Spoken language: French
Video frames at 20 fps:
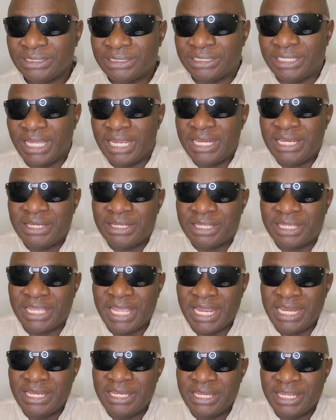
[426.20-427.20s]

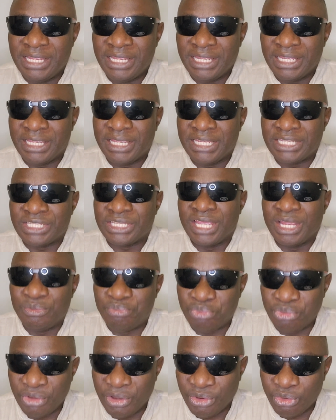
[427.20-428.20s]
qu'est-ce qu'elle
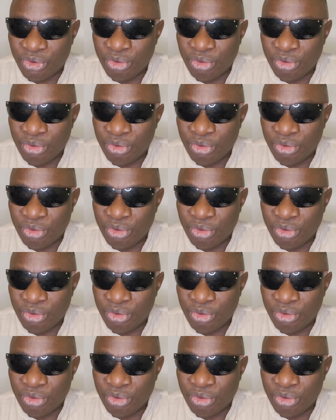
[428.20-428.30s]
peut,